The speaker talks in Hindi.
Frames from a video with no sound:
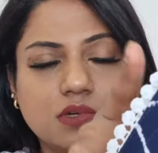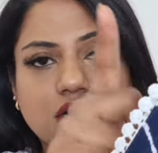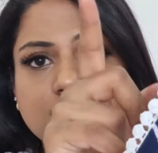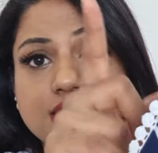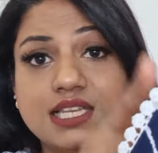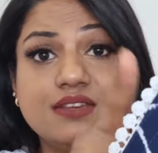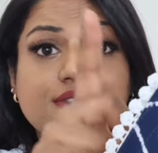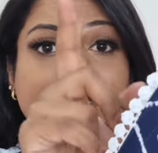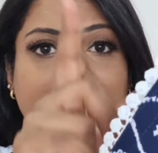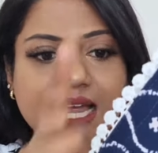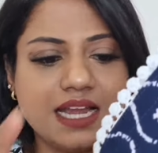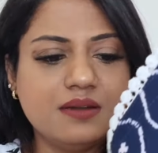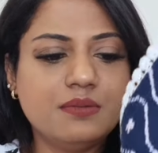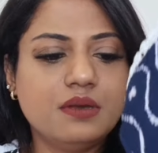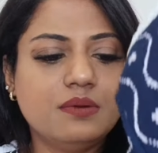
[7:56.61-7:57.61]
स्लीव्स uh, uh,
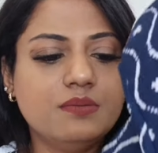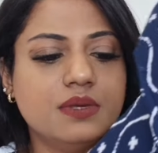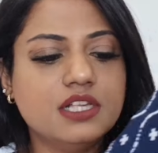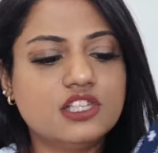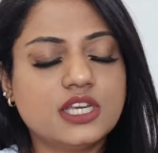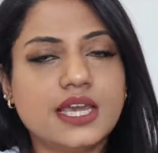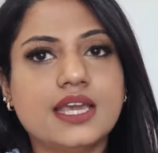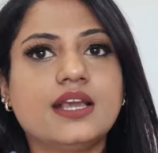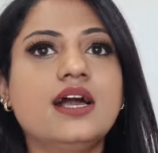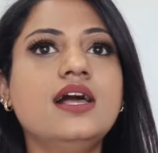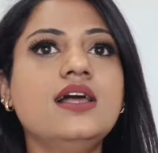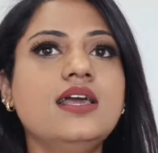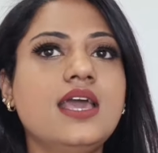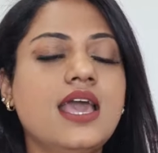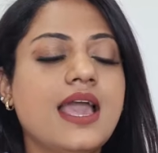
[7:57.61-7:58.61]
के एंड में भी मिल जाएगा
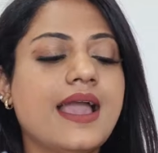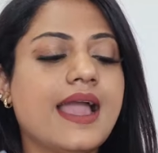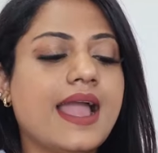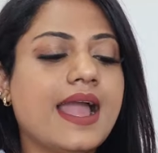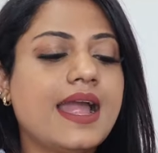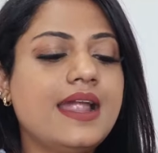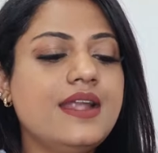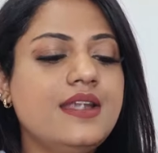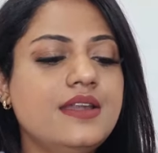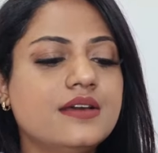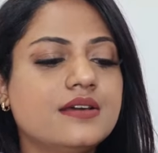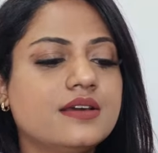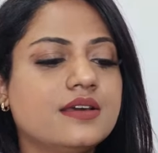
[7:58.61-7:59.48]
एंड